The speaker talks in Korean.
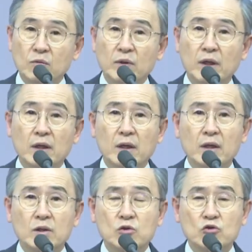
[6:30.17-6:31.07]
우리가
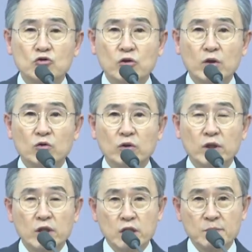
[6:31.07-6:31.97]

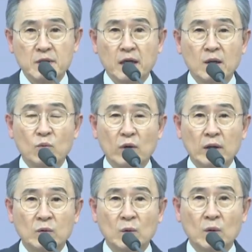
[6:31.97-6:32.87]
출애굽기 20장에
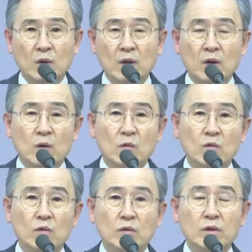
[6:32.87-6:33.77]
보아도
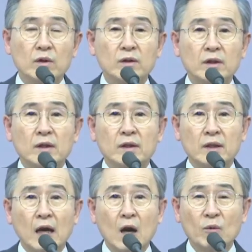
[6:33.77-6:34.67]
어, 너는
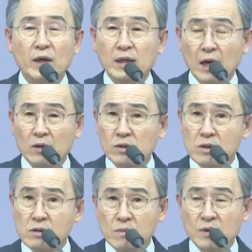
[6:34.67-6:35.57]
나 외에 다른
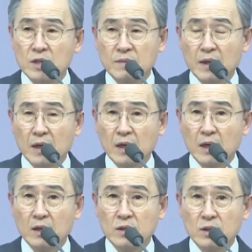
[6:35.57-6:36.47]
신을 섬기지
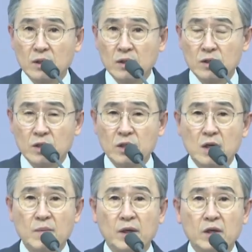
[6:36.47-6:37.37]
말아라.
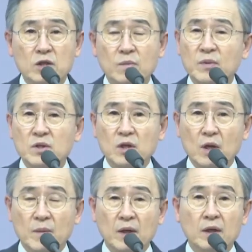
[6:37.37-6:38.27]
십계명의 첫 번째
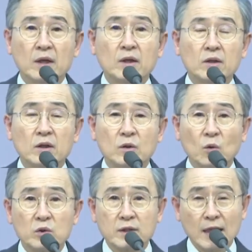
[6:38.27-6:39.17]
계명. 너는
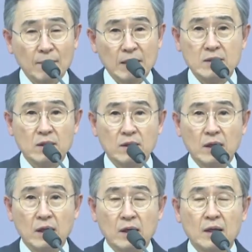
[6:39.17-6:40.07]
오직 나만
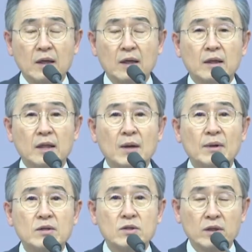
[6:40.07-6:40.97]
섬기라.
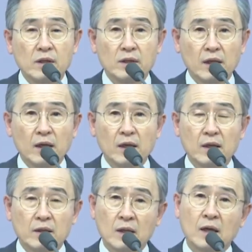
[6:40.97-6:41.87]
나만 섬길 때
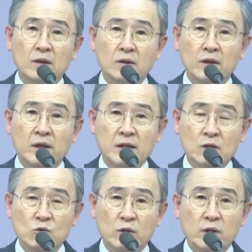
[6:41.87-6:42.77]
나는 너의
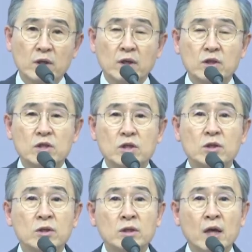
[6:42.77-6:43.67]
자손이
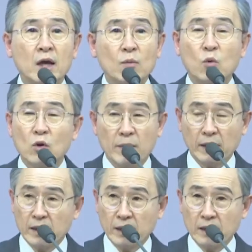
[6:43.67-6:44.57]
천대가 복을
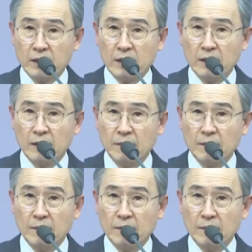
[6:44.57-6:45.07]
받게 하겠다.